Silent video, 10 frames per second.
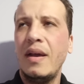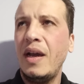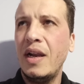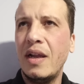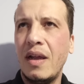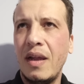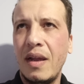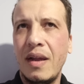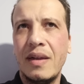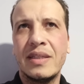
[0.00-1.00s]

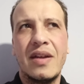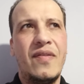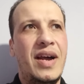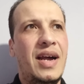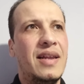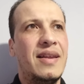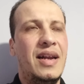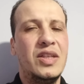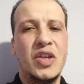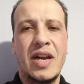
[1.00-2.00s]
على صفحة
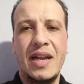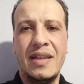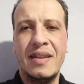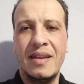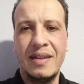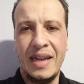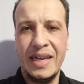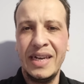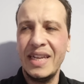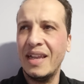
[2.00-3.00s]
تاع الجرائد تاع
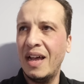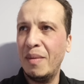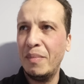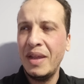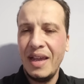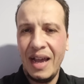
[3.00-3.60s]
النظام